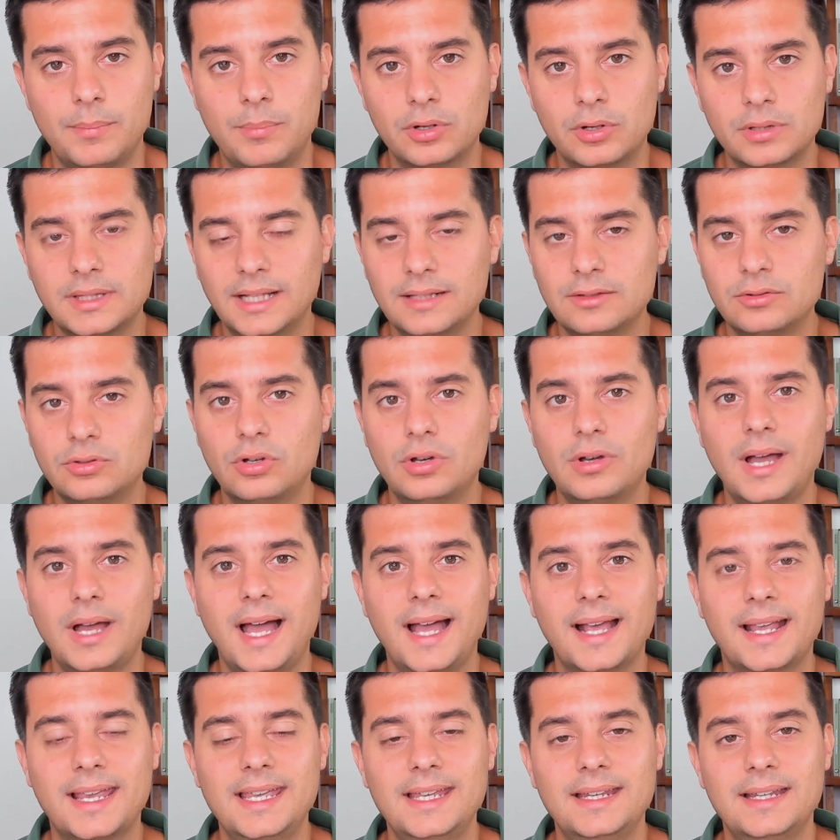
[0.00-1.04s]
Por tanto,
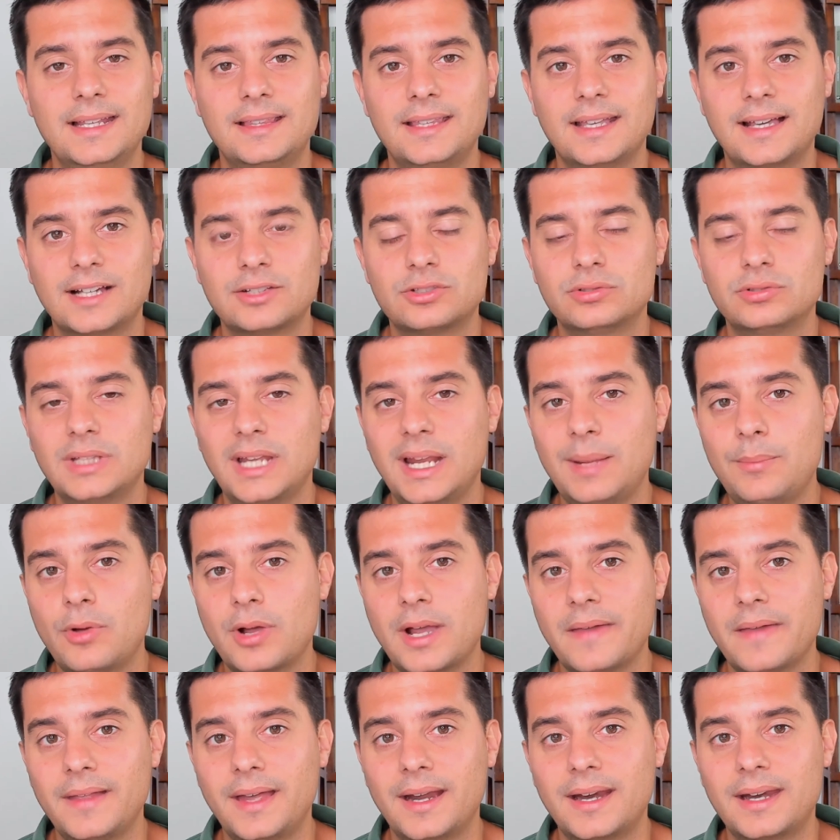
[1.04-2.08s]
aquí en este caso tenemos
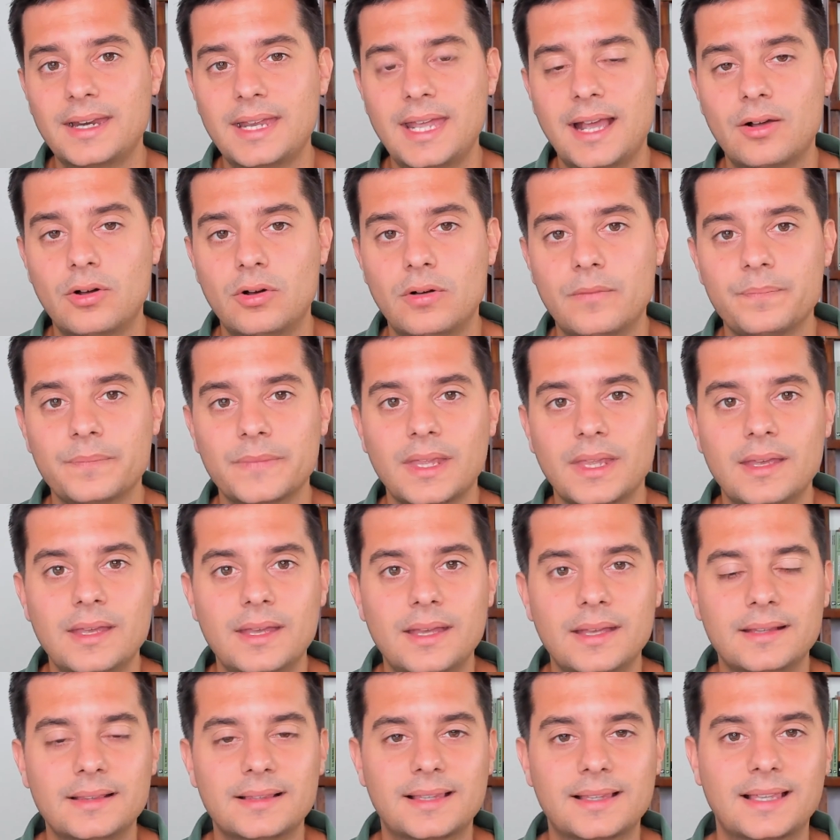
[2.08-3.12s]
que dar riego
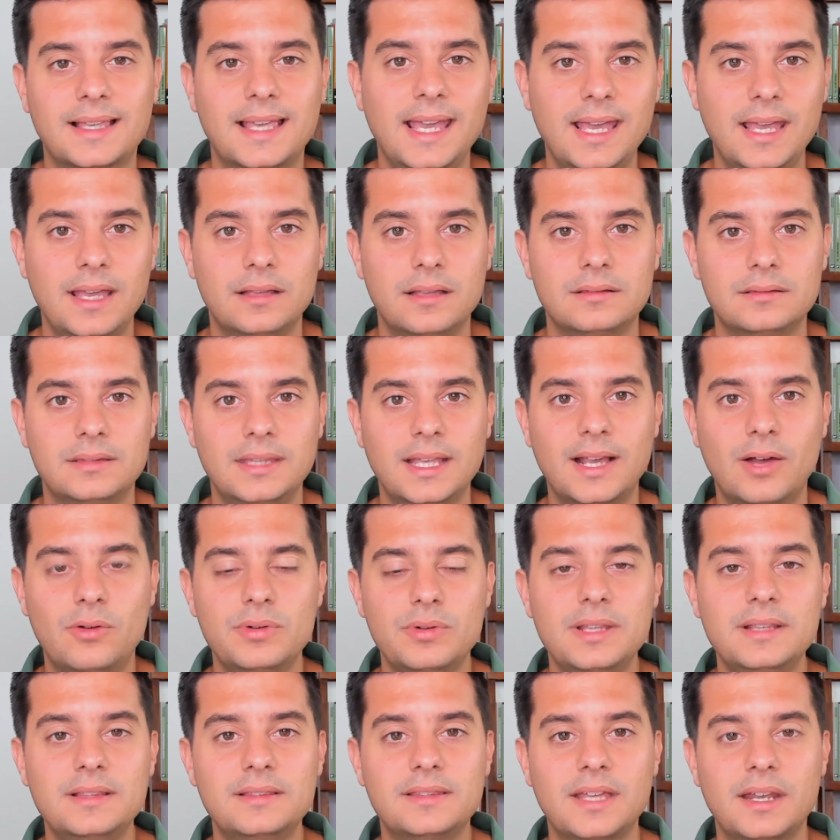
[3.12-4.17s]
que tenga
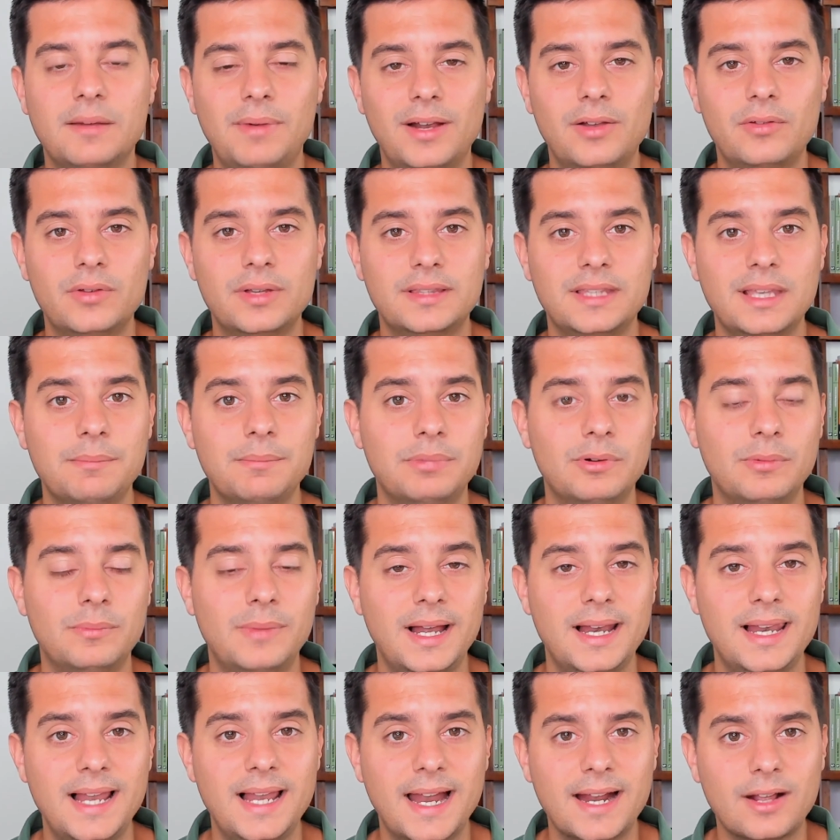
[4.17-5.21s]
un intervalo de tiempo
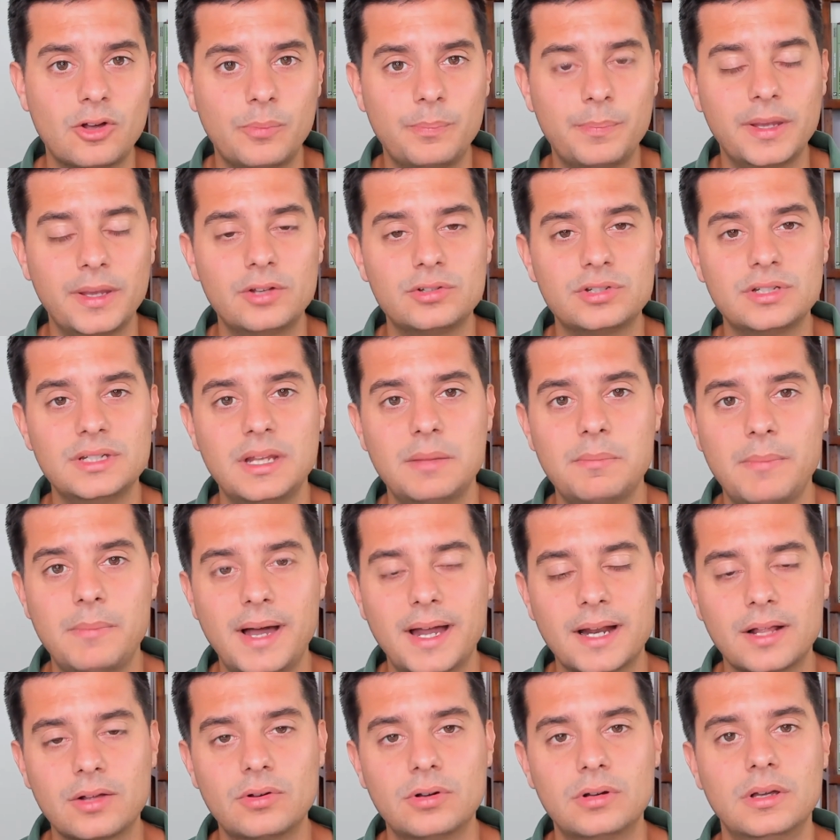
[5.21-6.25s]
más largo, pero sin
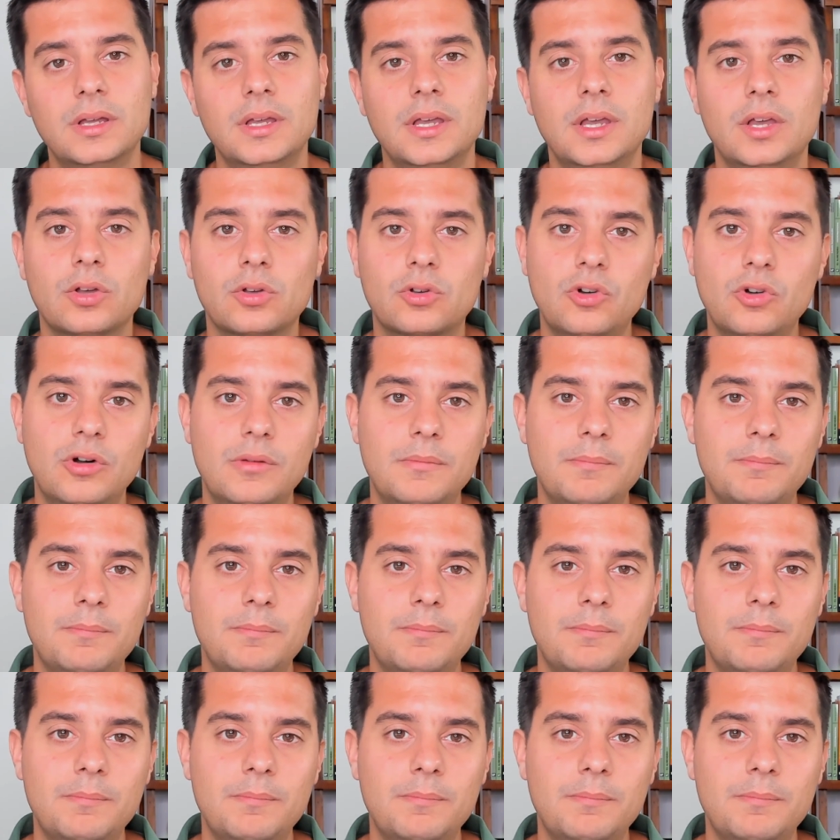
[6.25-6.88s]
embargo con